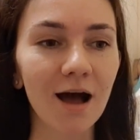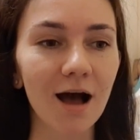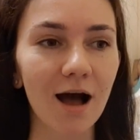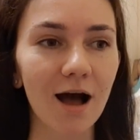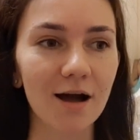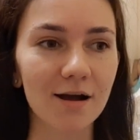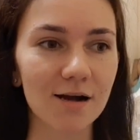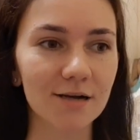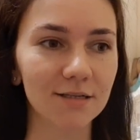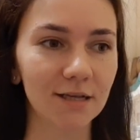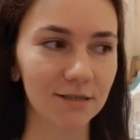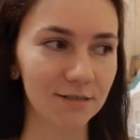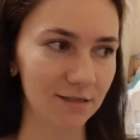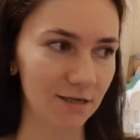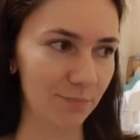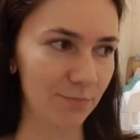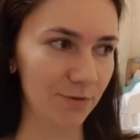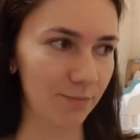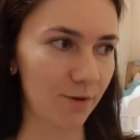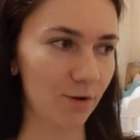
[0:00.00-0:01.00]
А когда ты,
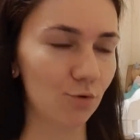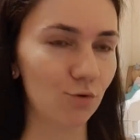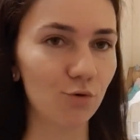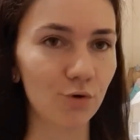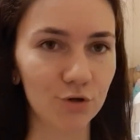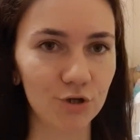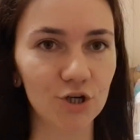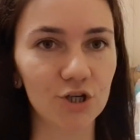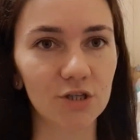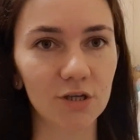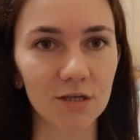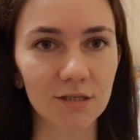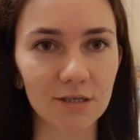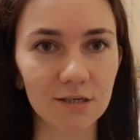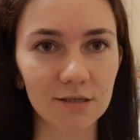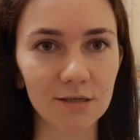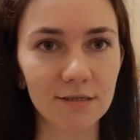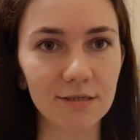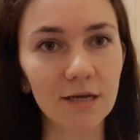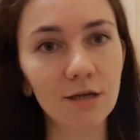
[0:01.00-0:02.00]
например, уходишь на
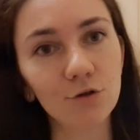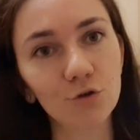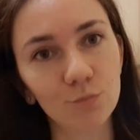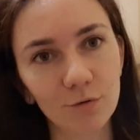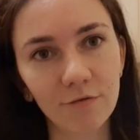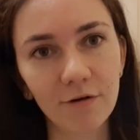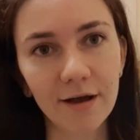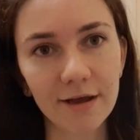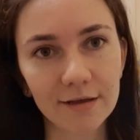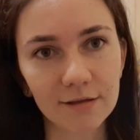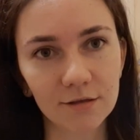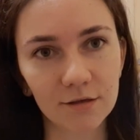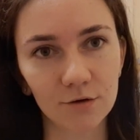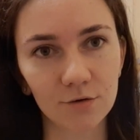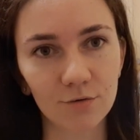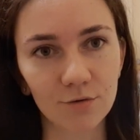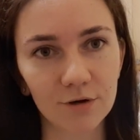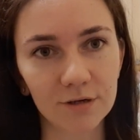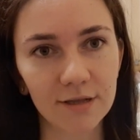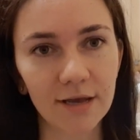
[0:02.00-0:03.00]
целый день, ну, бывает
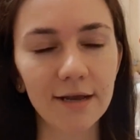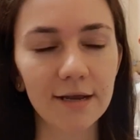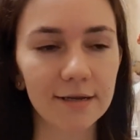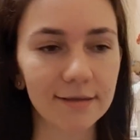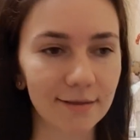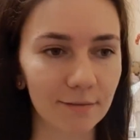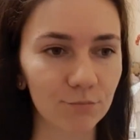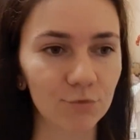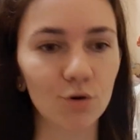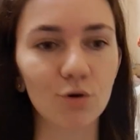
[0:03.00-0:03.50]
такое, да, или там